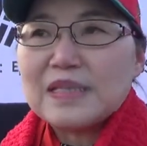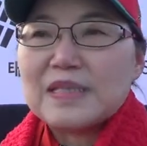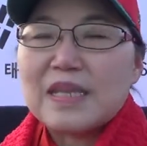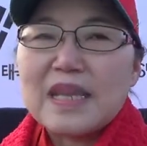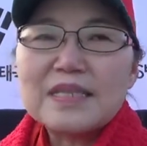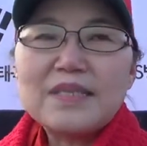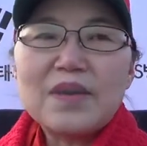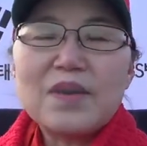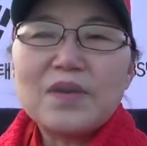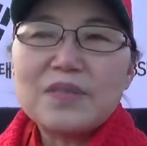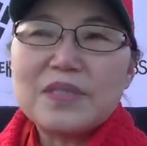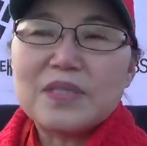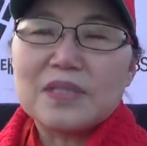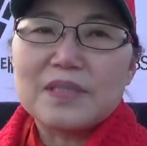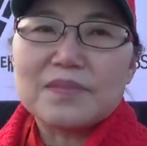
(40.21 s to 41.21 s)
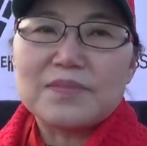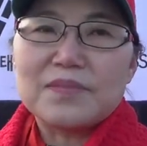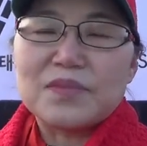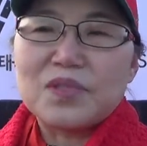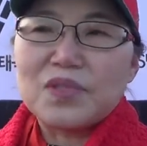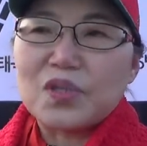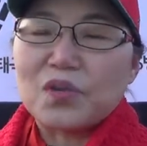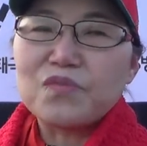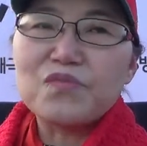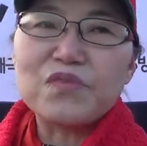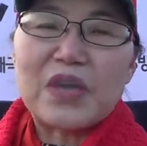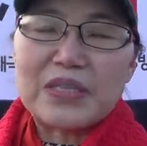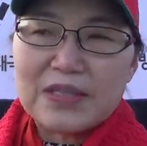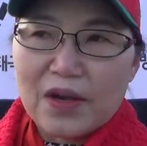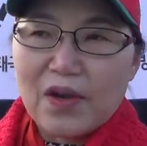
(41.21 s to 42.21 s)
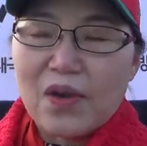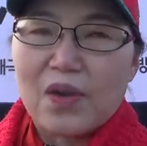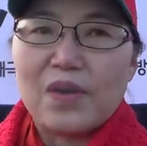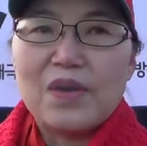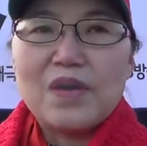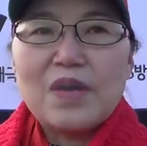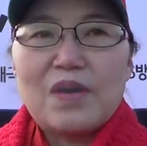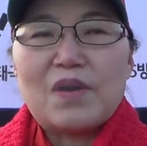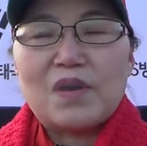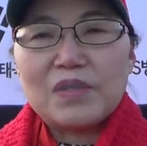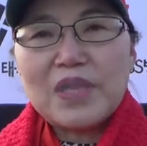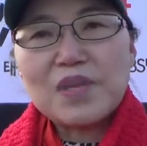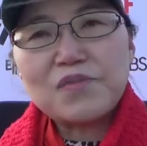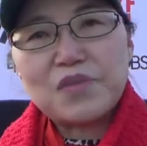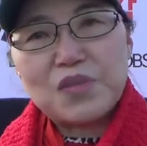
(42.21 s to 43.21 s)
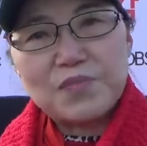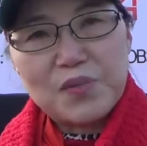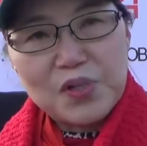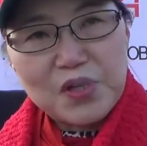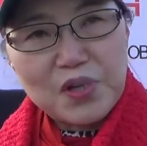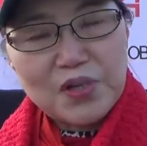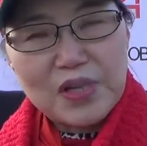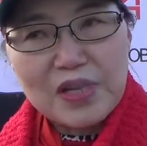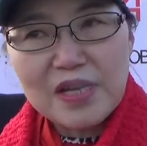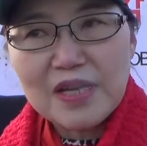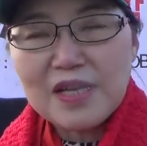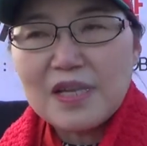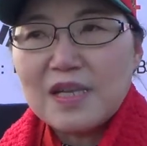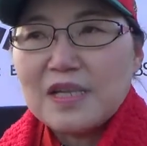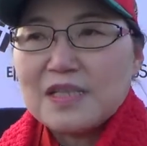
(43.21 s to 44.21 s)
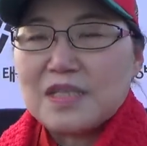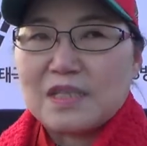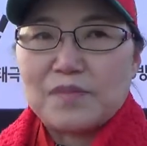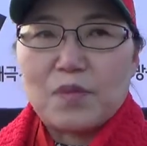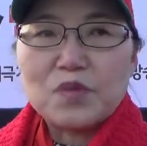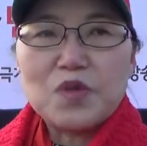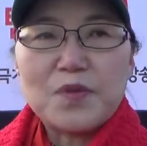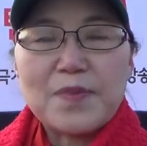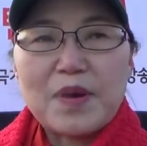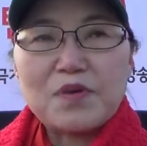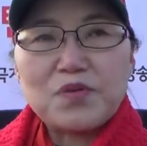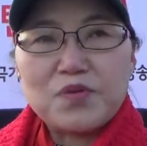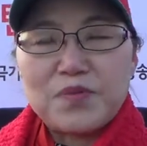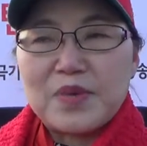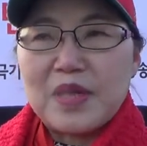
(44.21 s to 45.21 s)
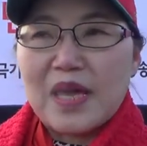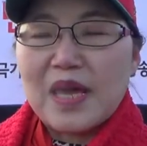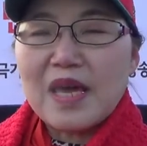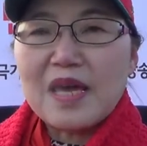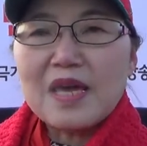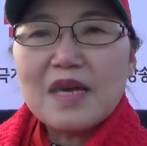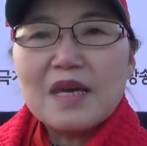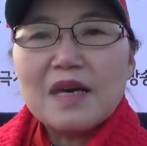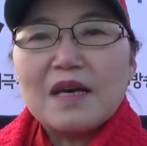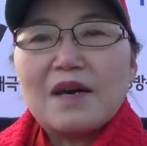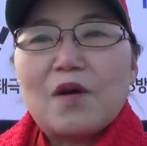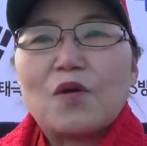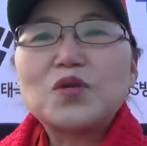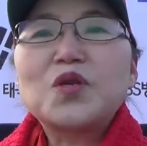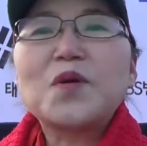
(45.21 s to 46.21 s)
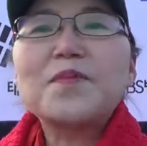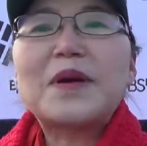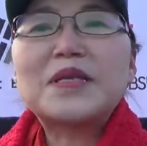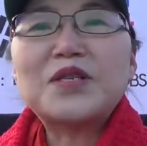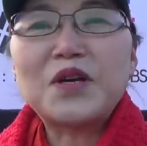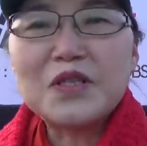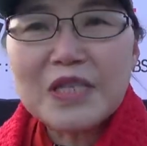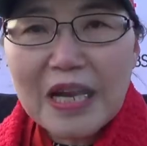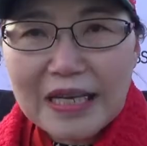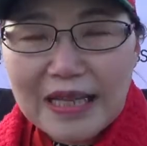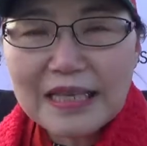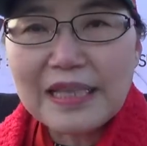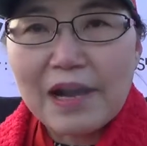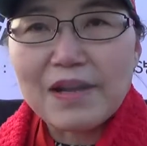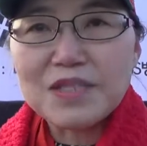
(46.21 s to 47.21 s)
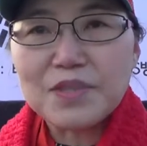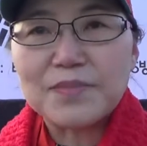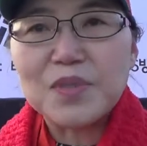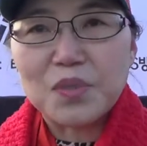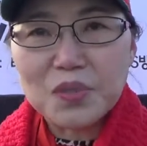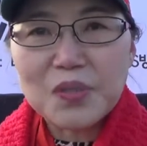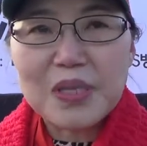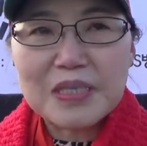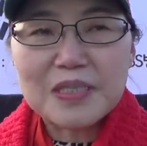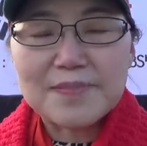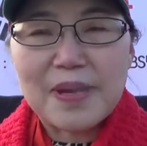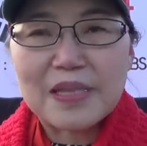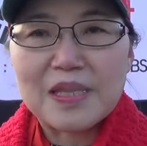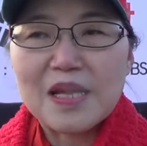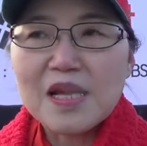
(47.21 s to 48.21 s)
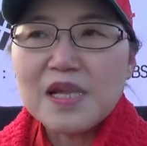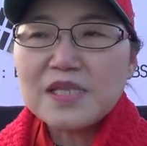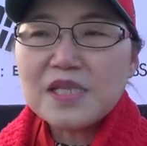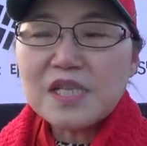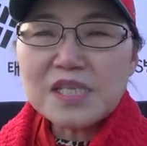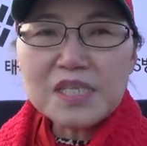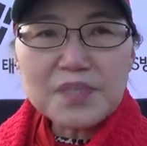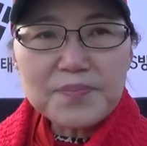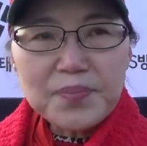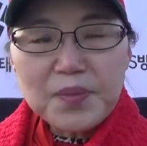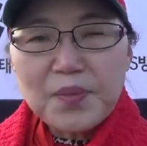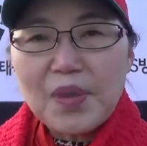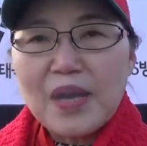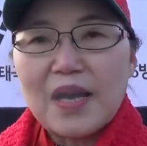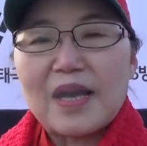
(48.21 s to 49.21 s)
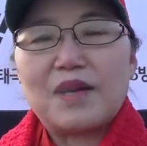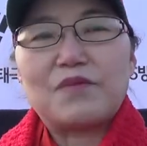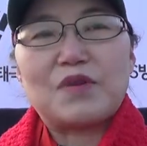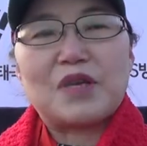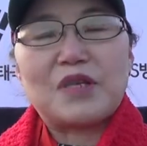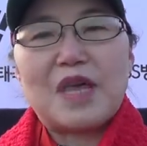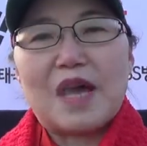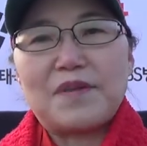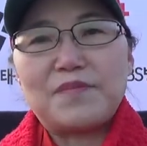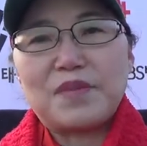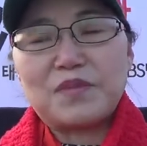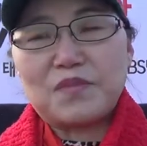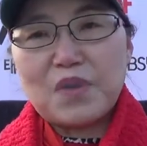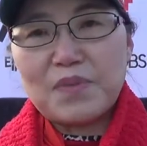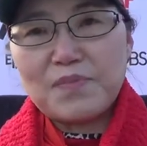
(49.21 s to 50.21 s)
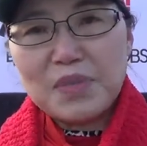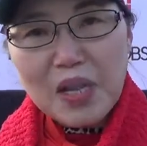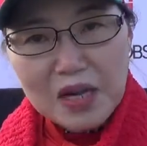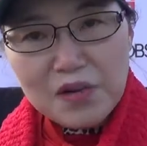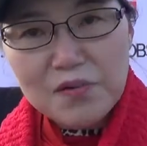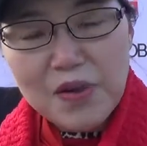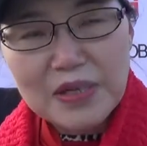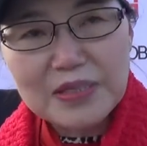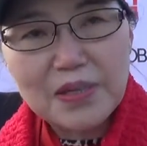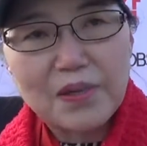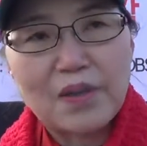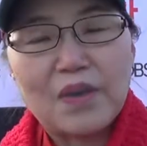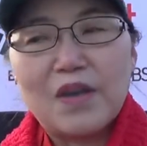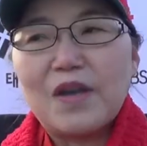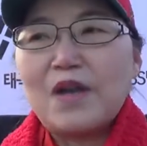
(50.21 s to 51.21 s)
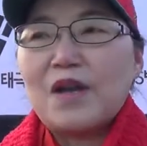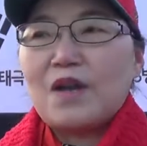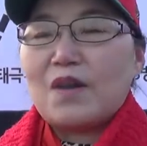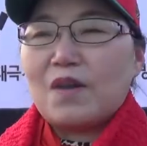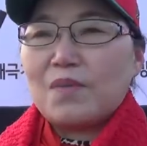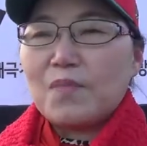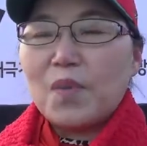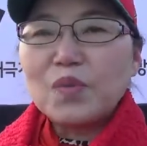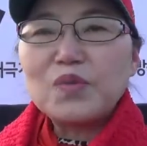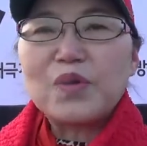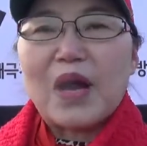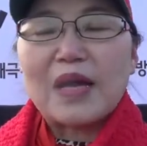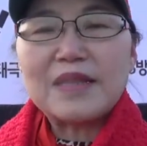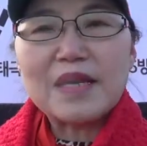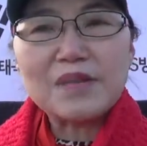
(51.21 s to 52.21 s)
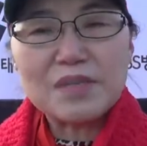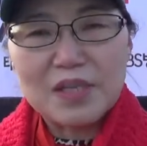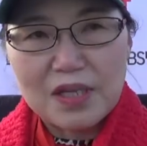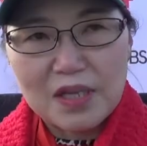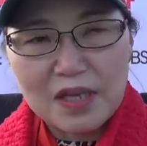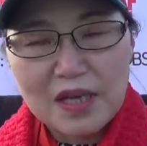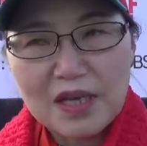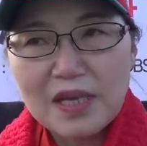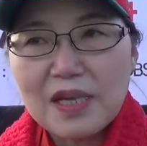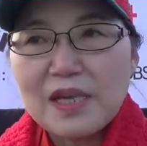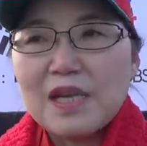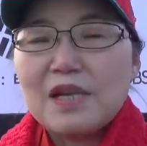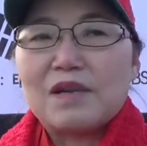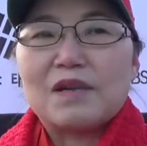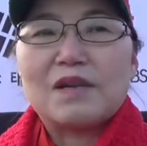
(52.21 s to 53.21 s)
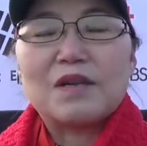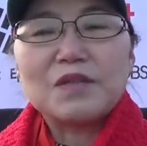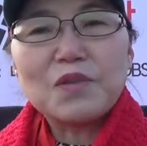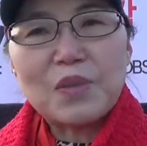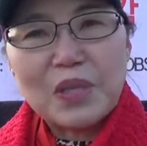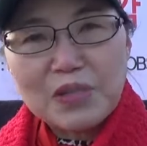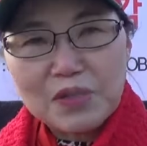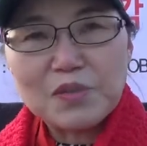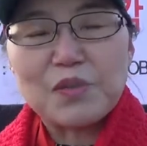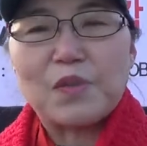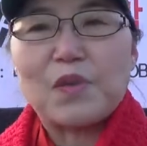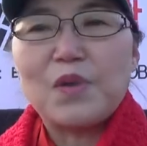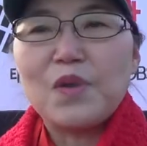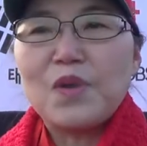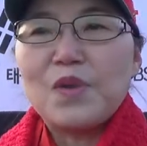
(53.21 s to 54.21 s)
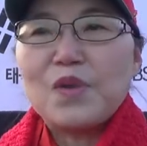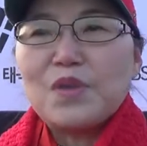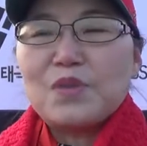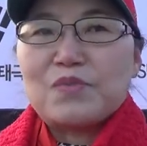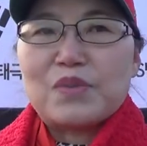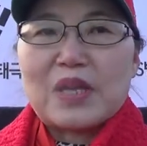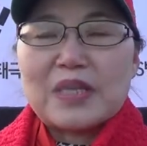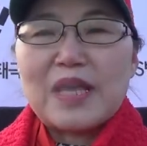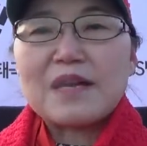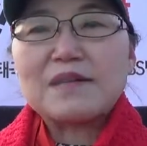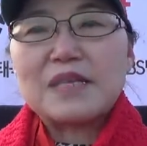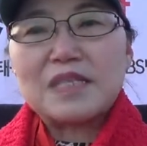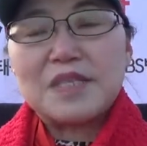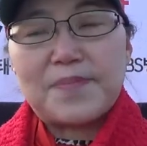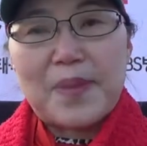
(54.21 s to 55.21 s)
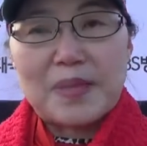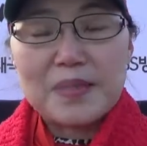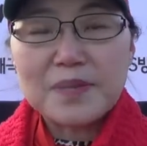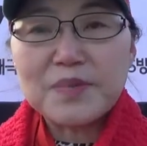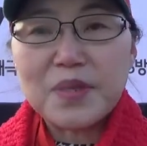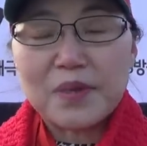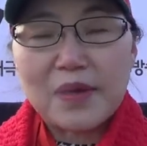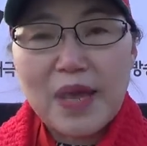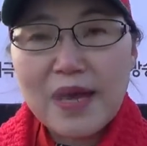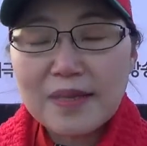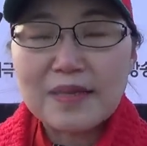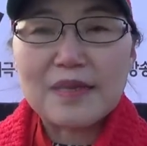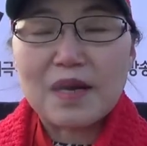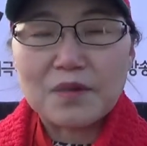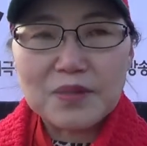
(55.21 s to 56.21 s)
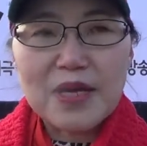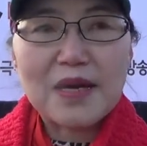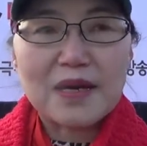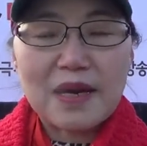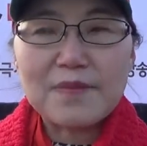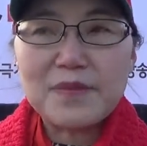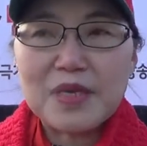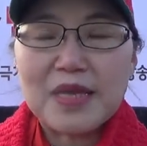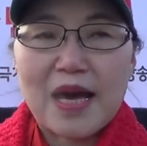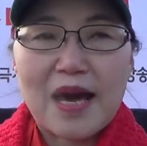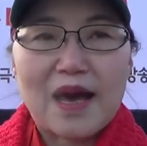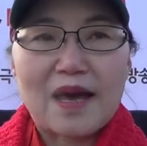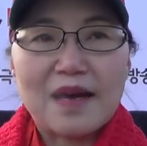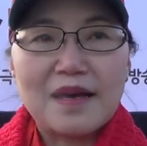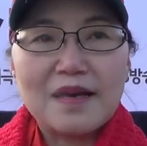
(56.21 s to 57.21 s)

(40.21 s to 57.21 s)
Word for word: 그래서 지금 전국에서 어, 태극기 물결이 지금 5천만 국민의 5천만 전체가 다 나와주면 더 좋겠지만 70%가 우리 대한민국의 미래를 위해서 어, 모두가 태극기 어, 손에 들고 우리가 태극기 집회에 참석을 해야 된다고 생각을 합니다.